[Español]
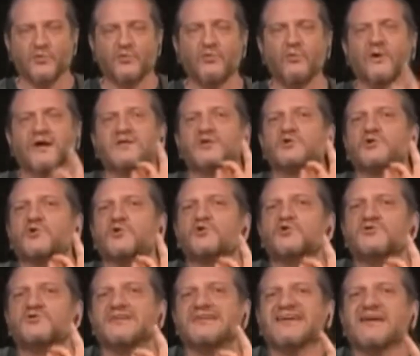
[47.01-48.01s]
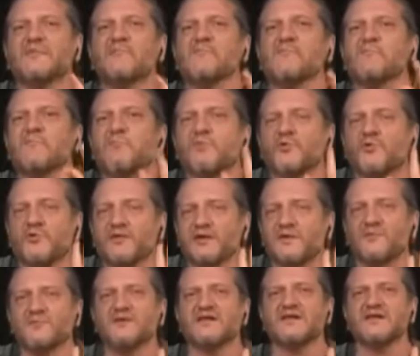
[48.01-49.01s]
nuestro tiempo
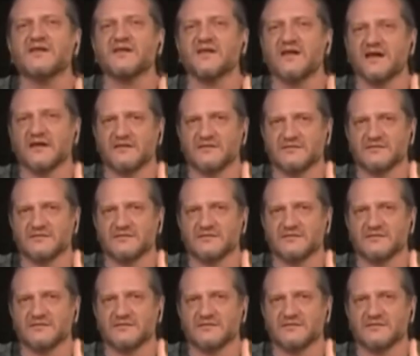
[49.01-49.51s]
de vida.